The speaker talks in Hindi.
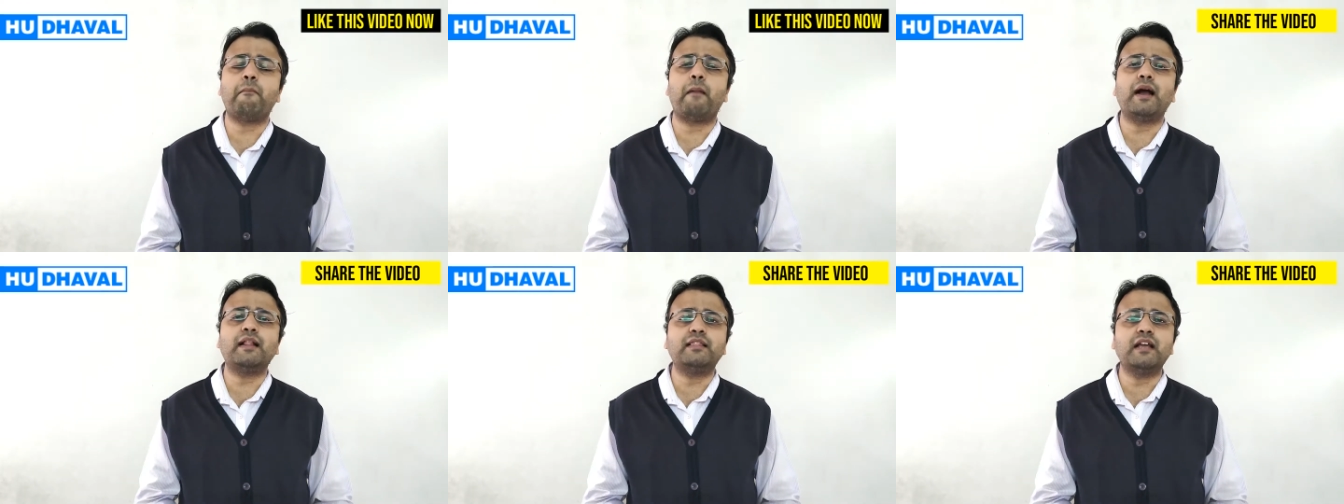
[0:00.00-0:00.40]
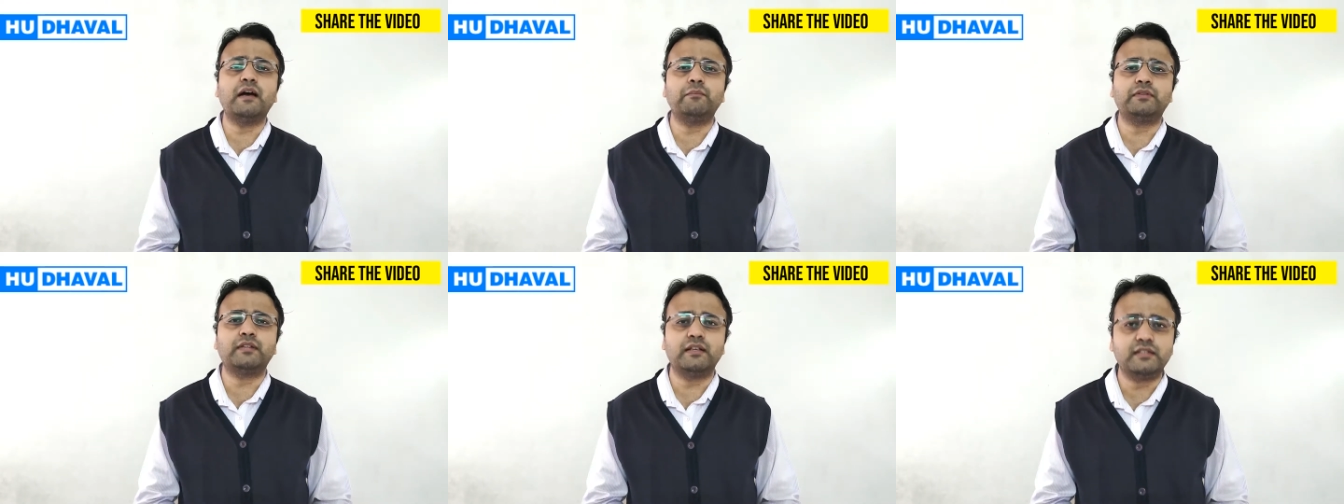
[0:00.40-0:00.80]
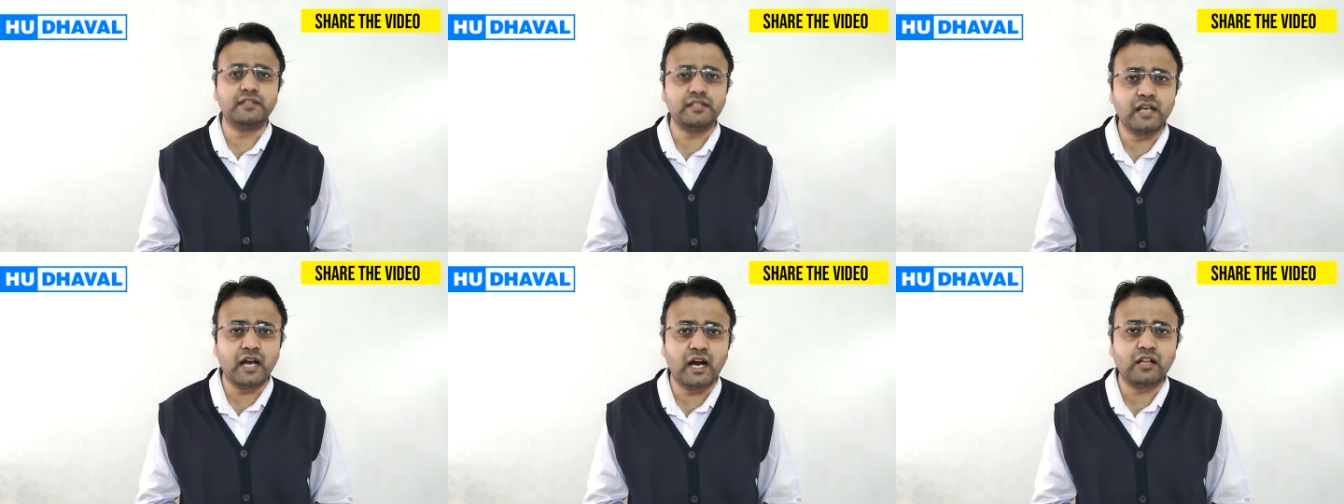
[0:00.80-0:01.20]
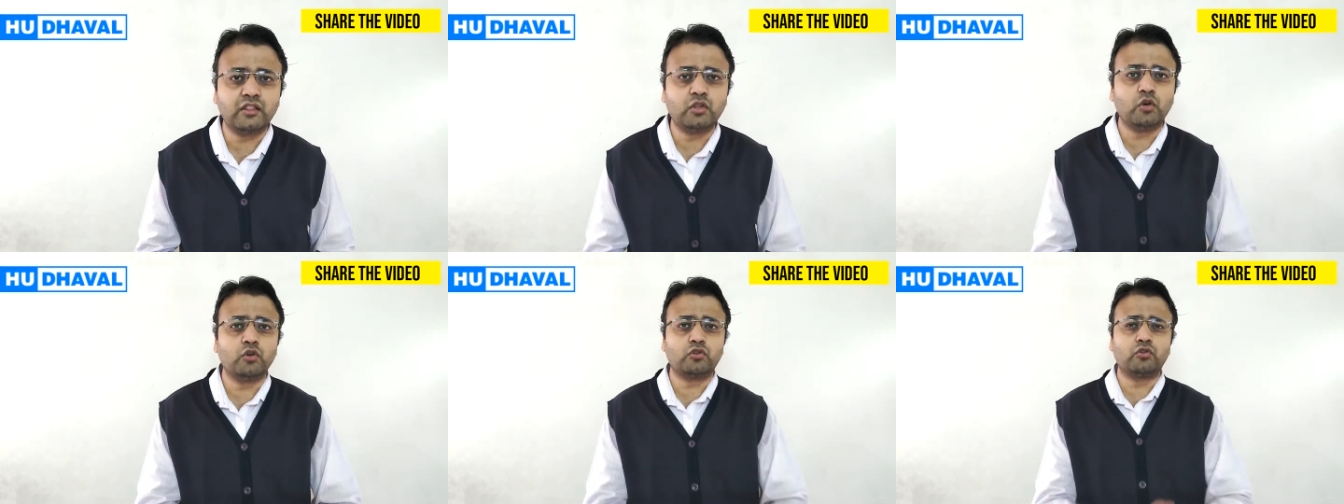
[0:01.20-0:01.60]
माध्यम से जी हाँ
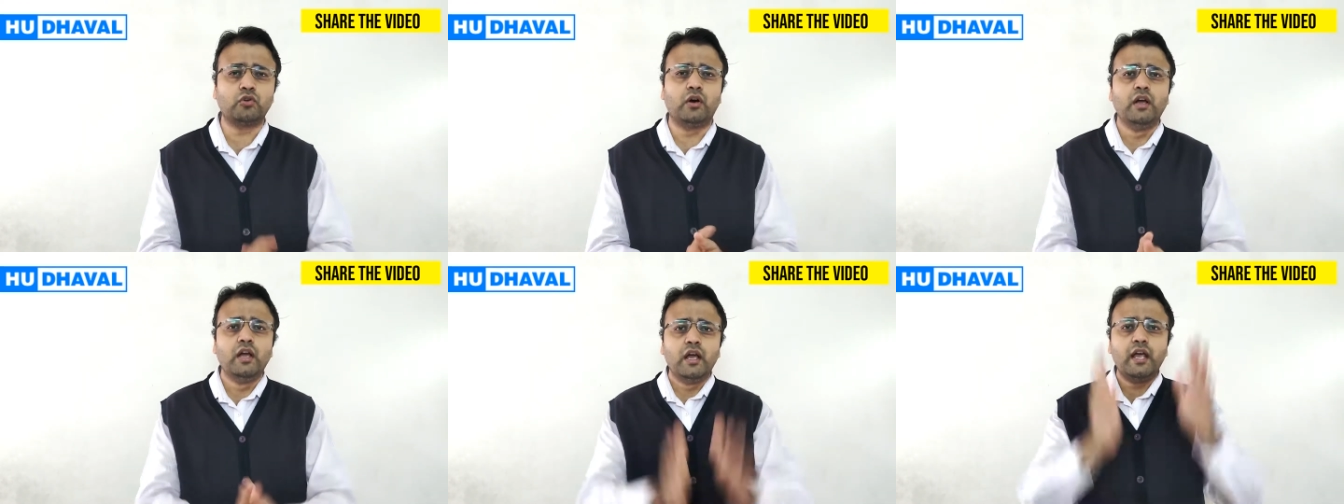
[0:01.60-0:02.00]
दोस्तों